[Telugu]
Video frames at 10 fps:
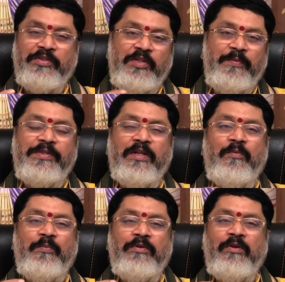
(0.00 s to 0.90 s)
అష్టమ స్థానం
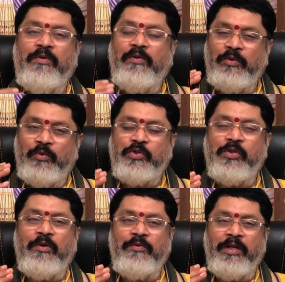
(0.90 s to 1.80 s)
పొందడం అనేది ఒక
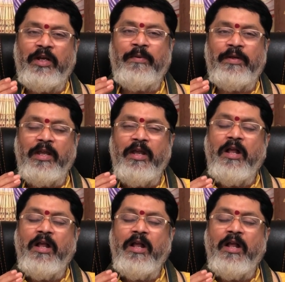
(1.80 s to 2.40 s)
దోషంగా ఉంది కాబట్టి